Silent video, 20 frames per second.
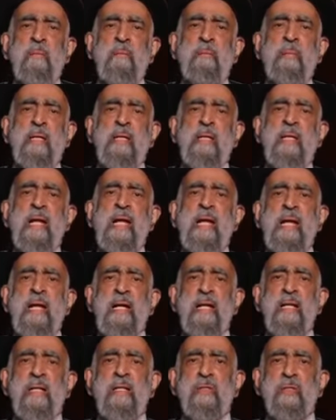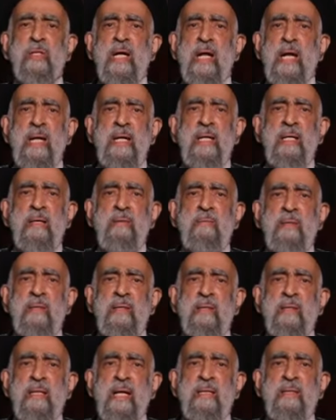بنهر جار
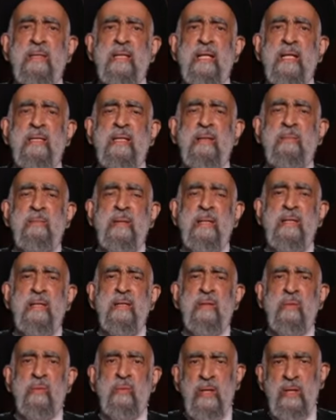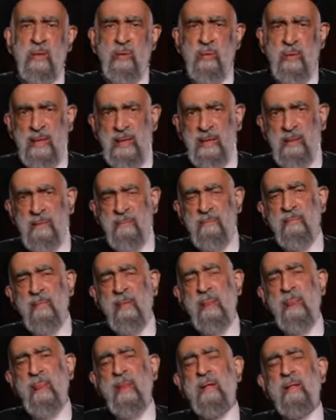من تحت قدميه وهو
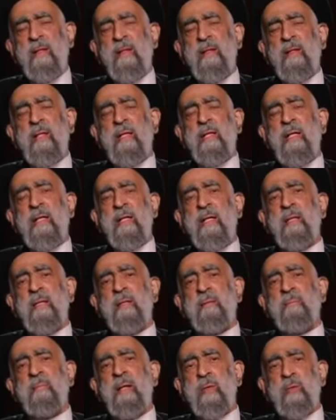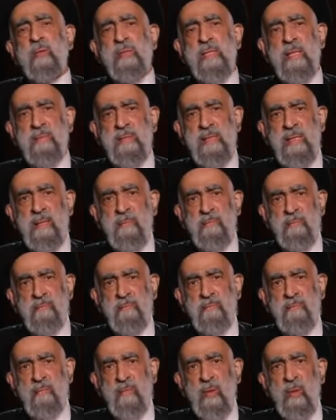آه، ماء زمزم
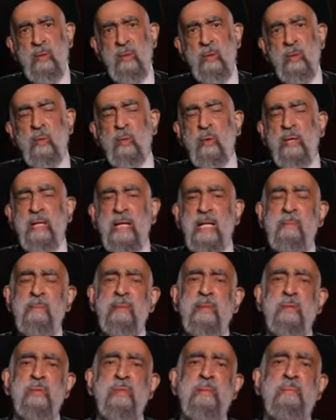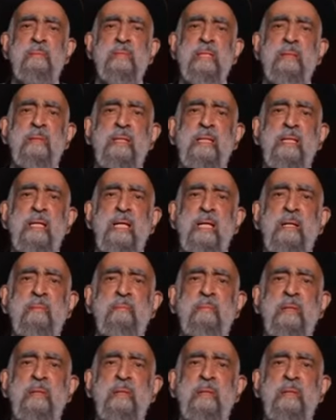وكلمة زمزم هي